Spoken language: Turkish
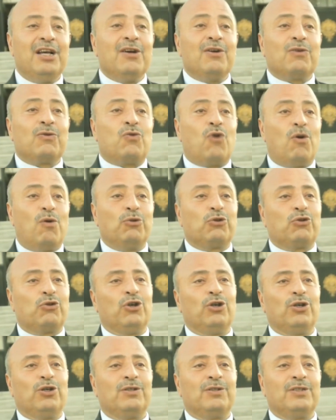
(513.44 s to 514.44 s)

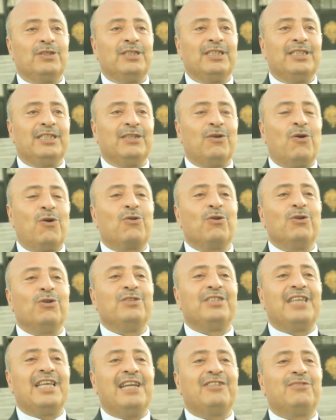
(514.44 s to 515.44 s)
Komutu e,
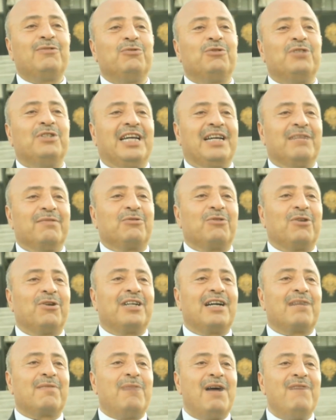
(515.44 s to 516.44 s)
okulun genç müdür yardımcısı
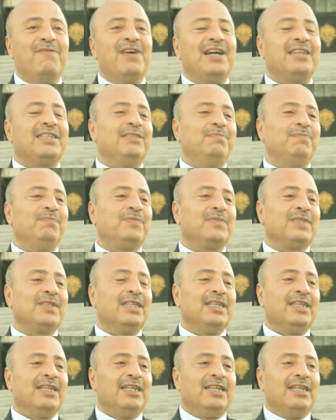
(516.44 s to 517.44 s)
olarak ben verdim.
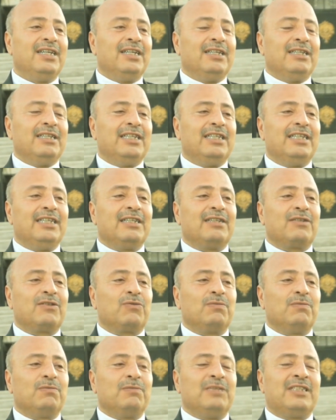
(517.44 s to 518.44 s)
E,
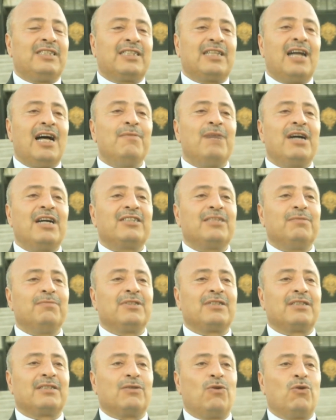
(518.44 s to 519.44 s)
İstiklal
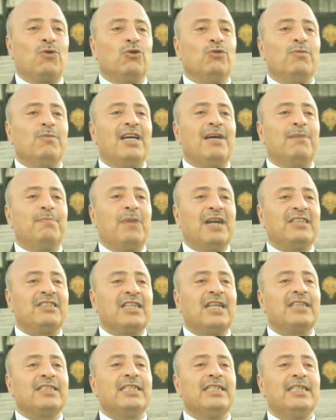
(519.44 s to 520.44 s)
Marşı'mız okunmaya
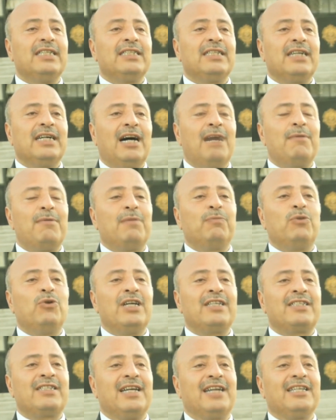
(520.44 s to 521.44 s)
başladı ama bu
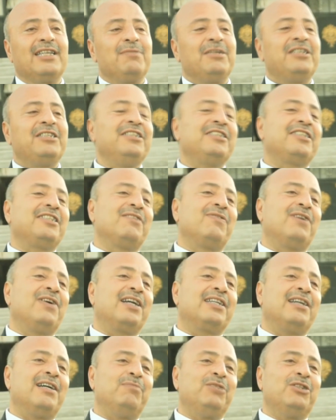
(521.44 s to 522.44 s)
esnada 5.
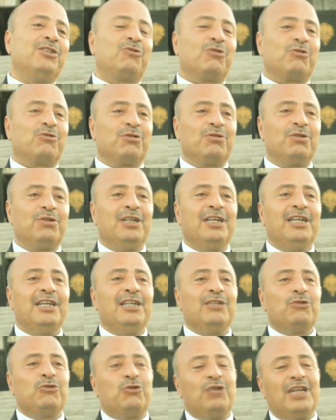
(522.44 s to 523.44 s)
sınıflardan bir çocuk
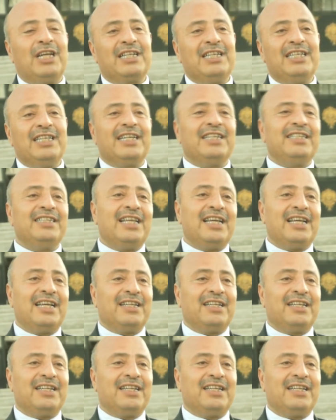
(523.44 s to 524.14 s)
sürekli yerinde